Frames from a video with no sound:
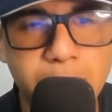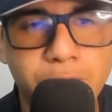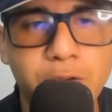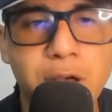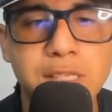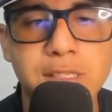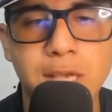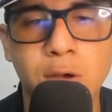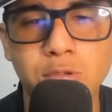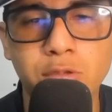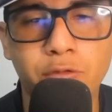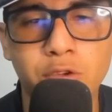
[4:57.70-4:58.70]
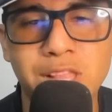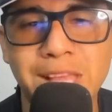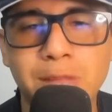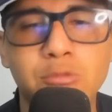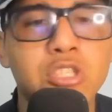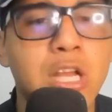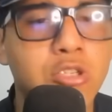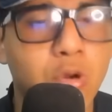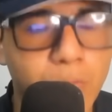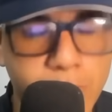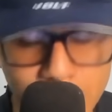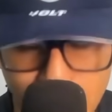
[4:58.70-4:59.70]
fase, onde foi lá no estádio
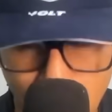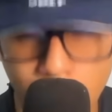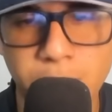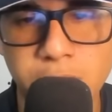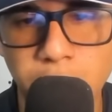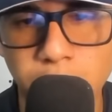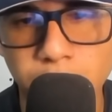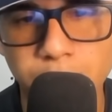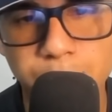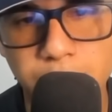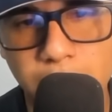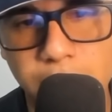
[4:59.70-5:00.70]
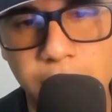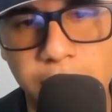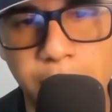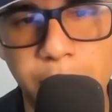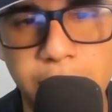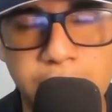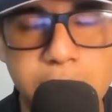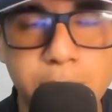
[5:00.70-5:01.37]
Almeidão, lá na Paraíba, o